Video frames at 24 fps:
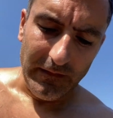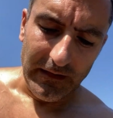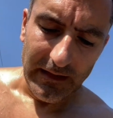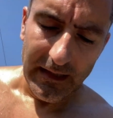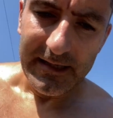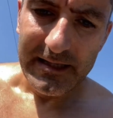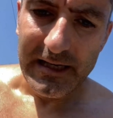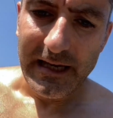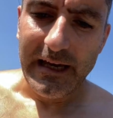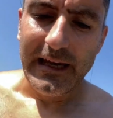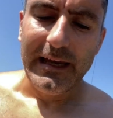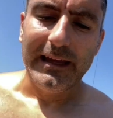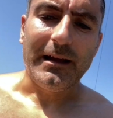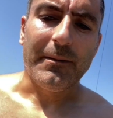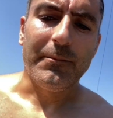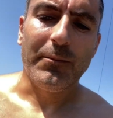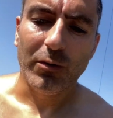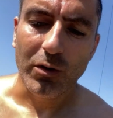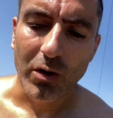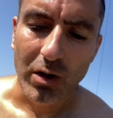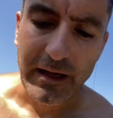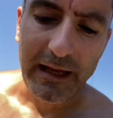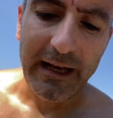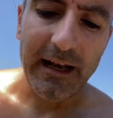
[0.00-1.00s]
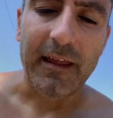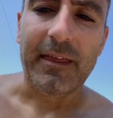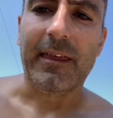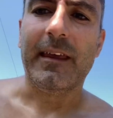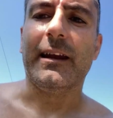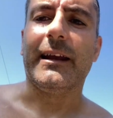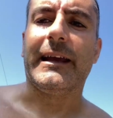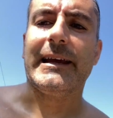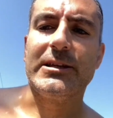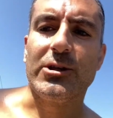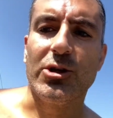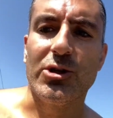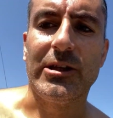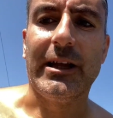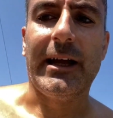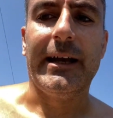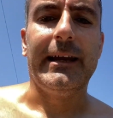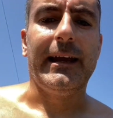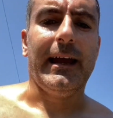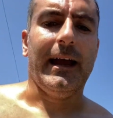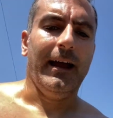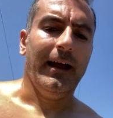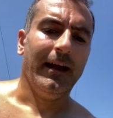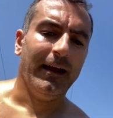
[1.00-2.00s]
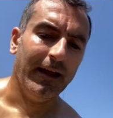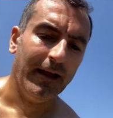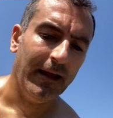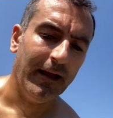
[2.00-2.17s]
Así que tampoco quiere decir que eso estaría